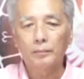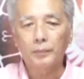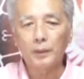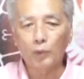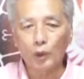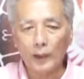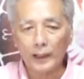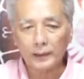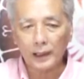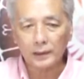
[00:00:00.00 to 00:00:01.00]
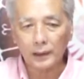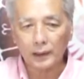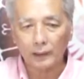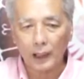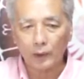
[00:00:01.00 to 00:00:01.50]
เป็นบริวารใกล้ชิด
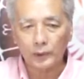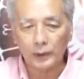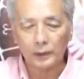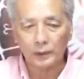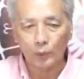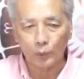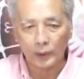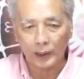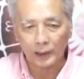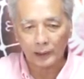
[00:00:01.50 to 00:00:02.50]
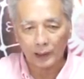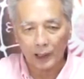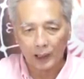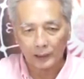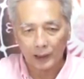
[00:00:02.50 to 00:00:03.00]
กับดาวอาทิตย์อยู่ใน
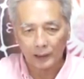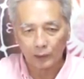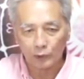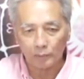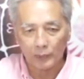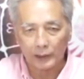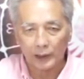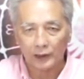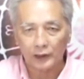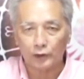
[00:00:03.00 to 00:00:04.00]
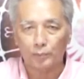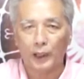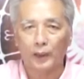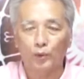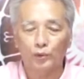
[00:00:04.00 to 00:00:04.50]
ห่างจากดาวอาทิตย์ไม่เกิน
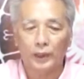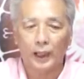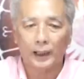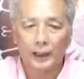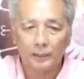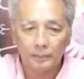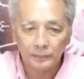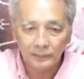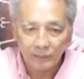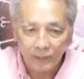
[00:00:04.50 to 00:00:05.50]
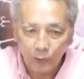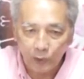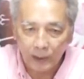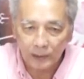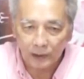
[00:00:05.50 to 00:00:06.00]
28องศานะครับ เพ
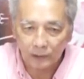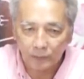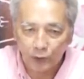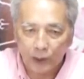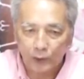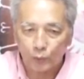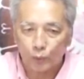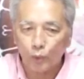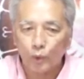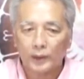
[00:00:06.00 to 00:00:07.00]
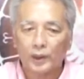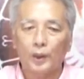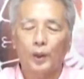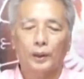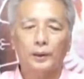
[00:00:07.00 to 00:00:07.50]
ราะนั้นจึงมีโอกาสอยู่คู่กันต
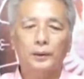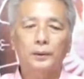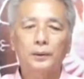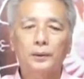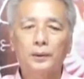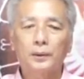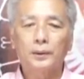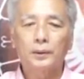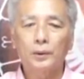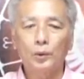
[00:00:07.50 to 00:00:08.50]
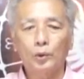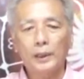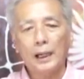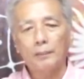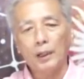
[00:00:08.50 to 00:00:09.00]
ลอด อยู่ห
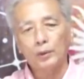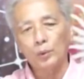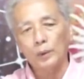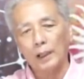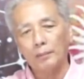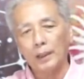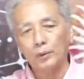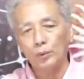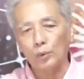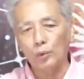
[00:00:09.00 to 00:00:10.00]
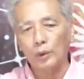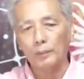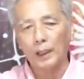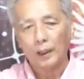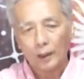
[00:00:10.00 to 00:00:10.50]
น้ามั่งอยู่หลังมั่งอยู่คู่กัน
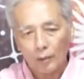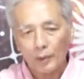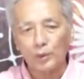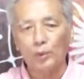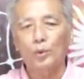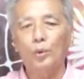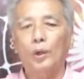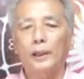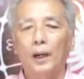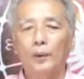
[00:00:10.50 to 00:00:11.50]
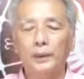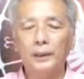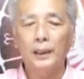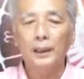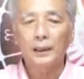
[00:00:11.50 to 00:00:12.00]
มั่ง ก็มาอยู่คู่กับดาวอาทิต
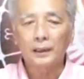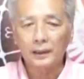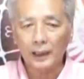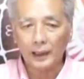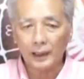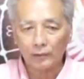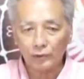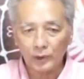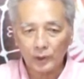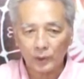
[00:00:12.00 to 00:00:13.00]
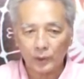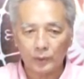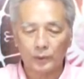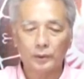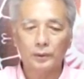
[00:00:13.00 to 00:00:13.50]
ย์ในราศีกรกฎ